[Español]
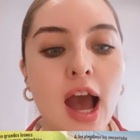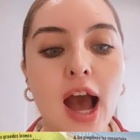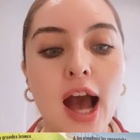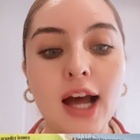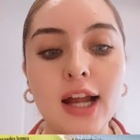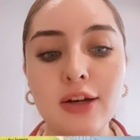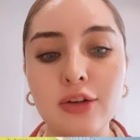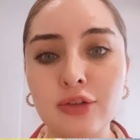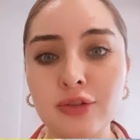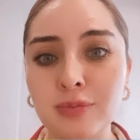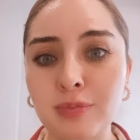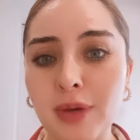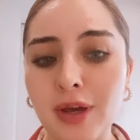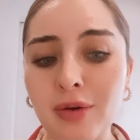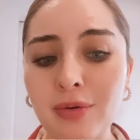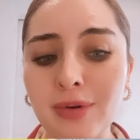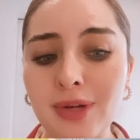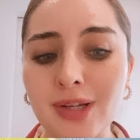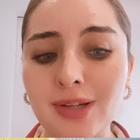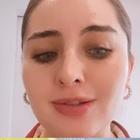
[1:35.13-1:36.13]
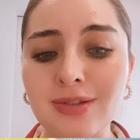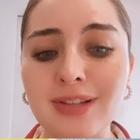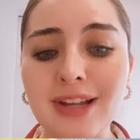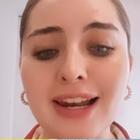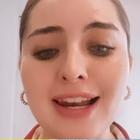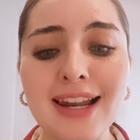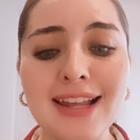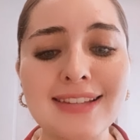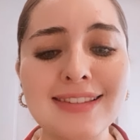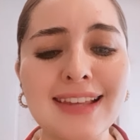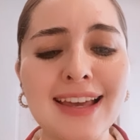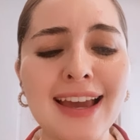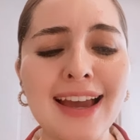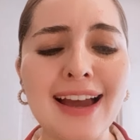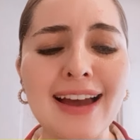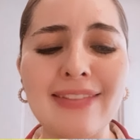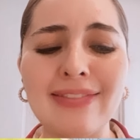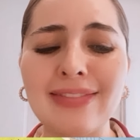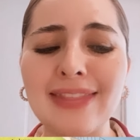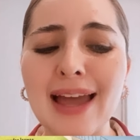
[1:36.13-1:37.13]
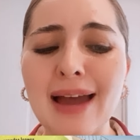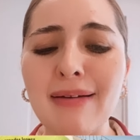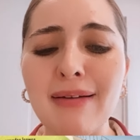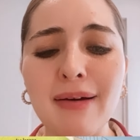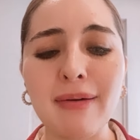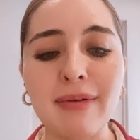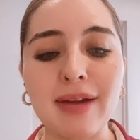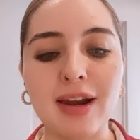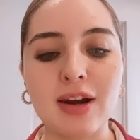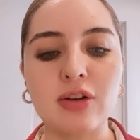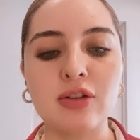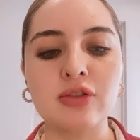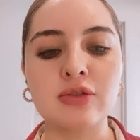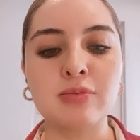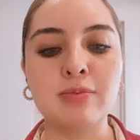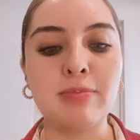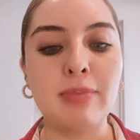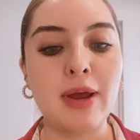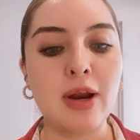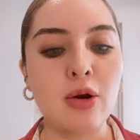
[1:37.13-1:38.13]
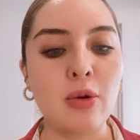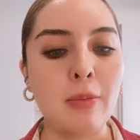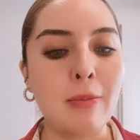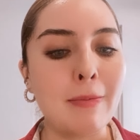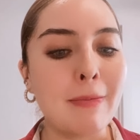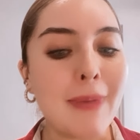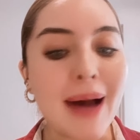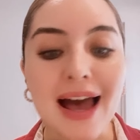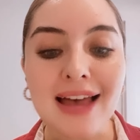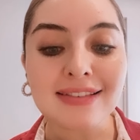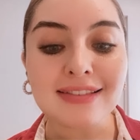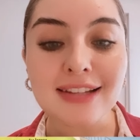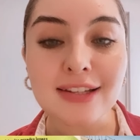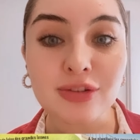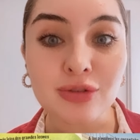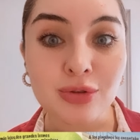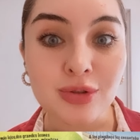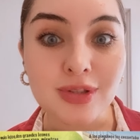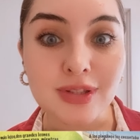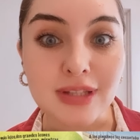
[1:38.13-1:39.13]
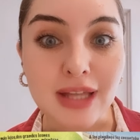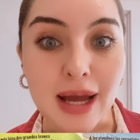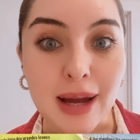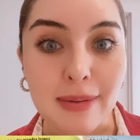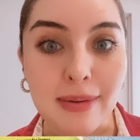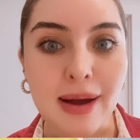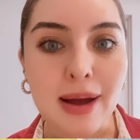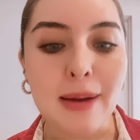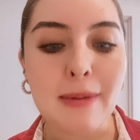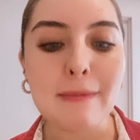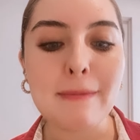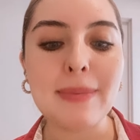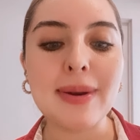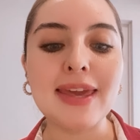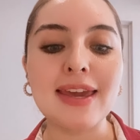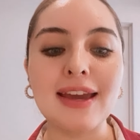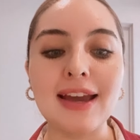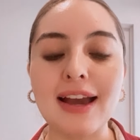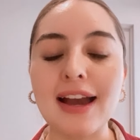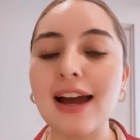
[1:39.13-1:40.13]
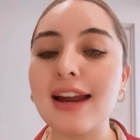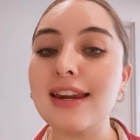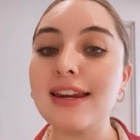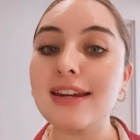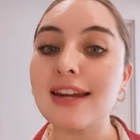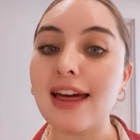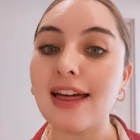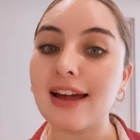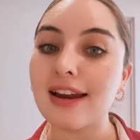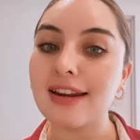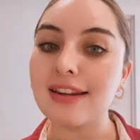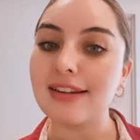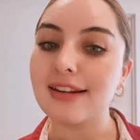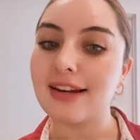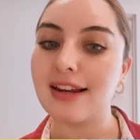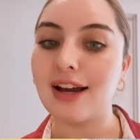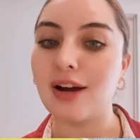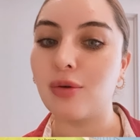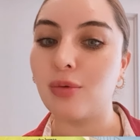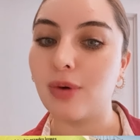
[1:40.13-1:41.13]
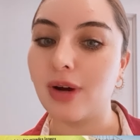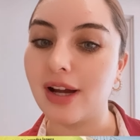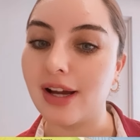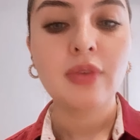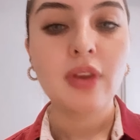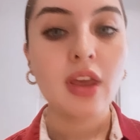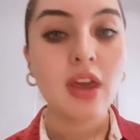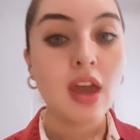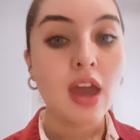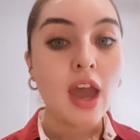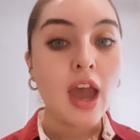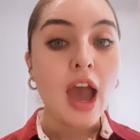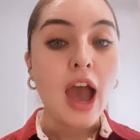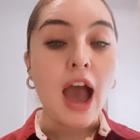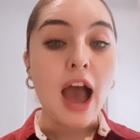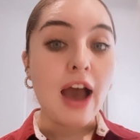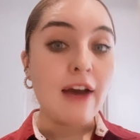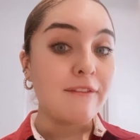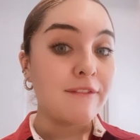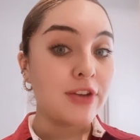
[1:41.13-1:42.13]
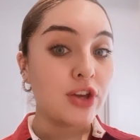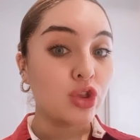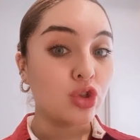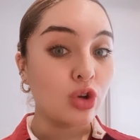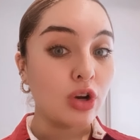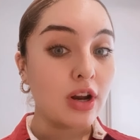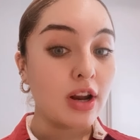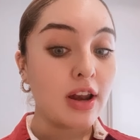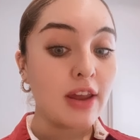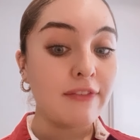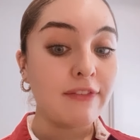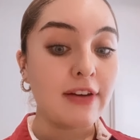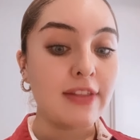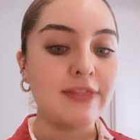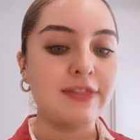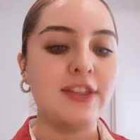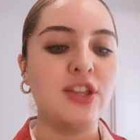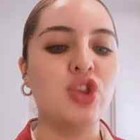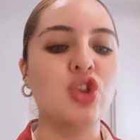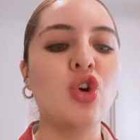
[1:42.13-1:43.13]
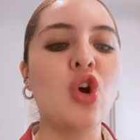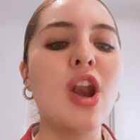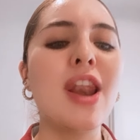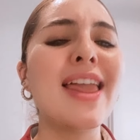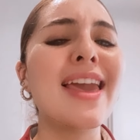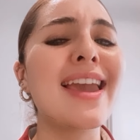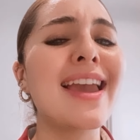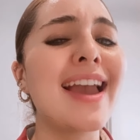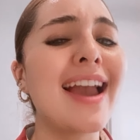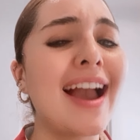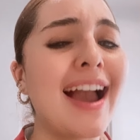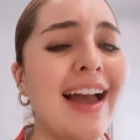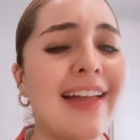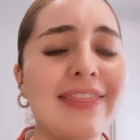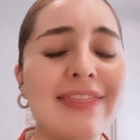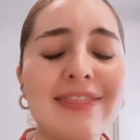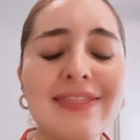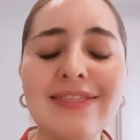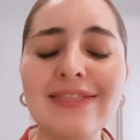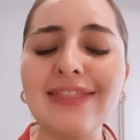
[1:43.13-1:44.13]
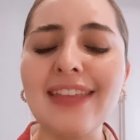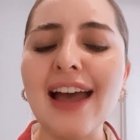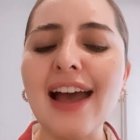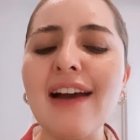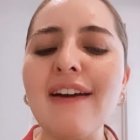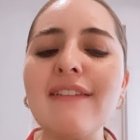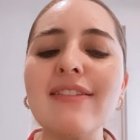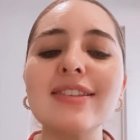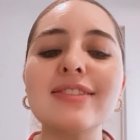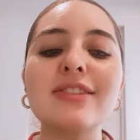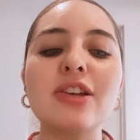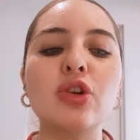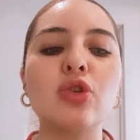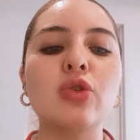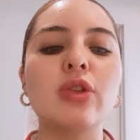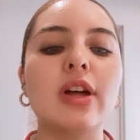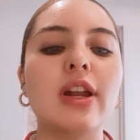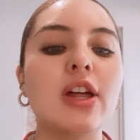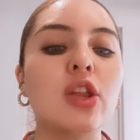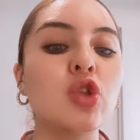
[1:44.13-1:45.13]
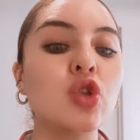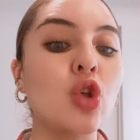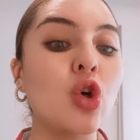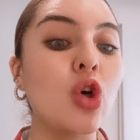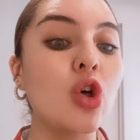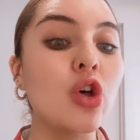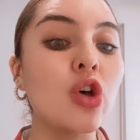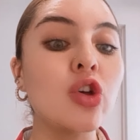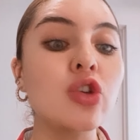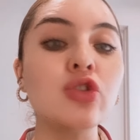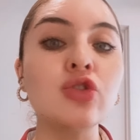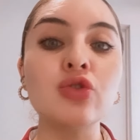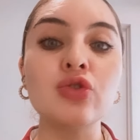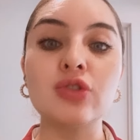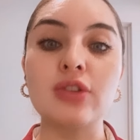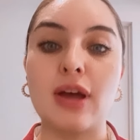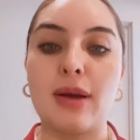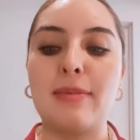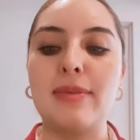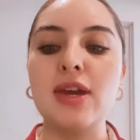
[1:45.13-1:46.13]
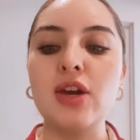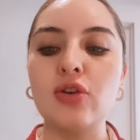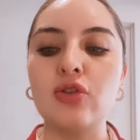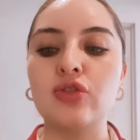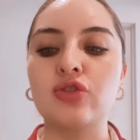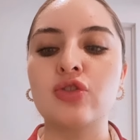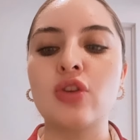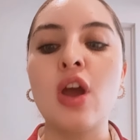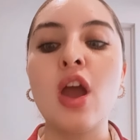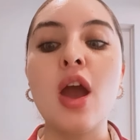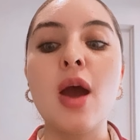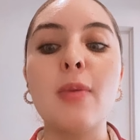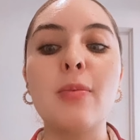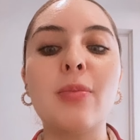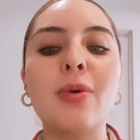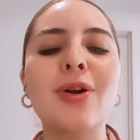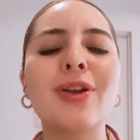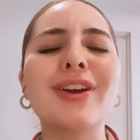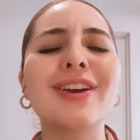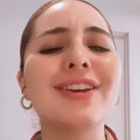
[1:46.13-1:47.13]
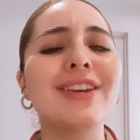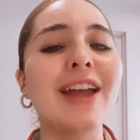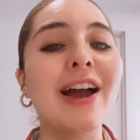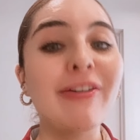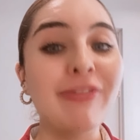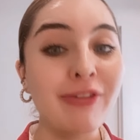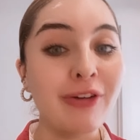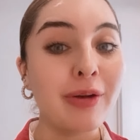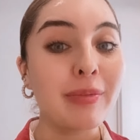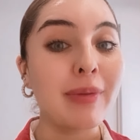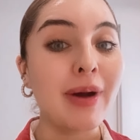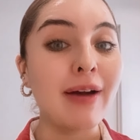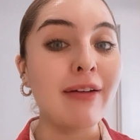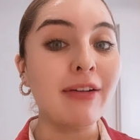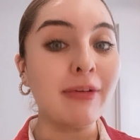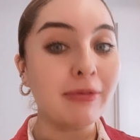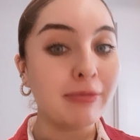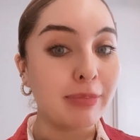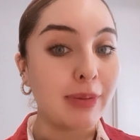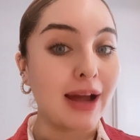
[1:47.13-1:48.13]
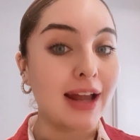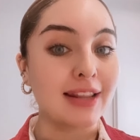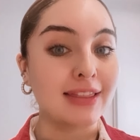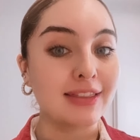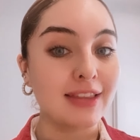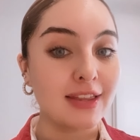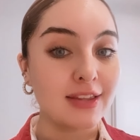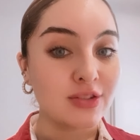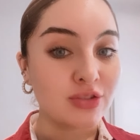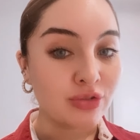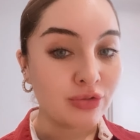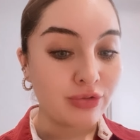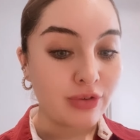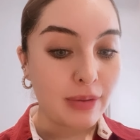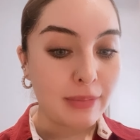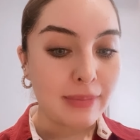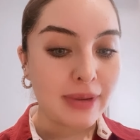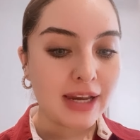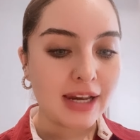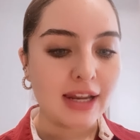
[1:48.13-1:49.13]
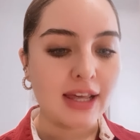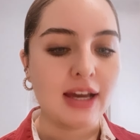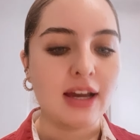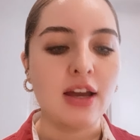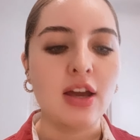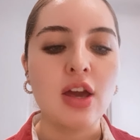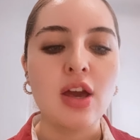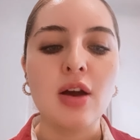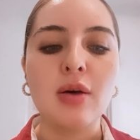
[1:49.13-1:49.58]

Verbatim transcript: A los pingüinos les encantaba verlos, pero más les gustaba brincar y nadar en el agua. A Fito el elefantito le encantaba saludar a todos sus amigos porque ya formaban parte de su familia,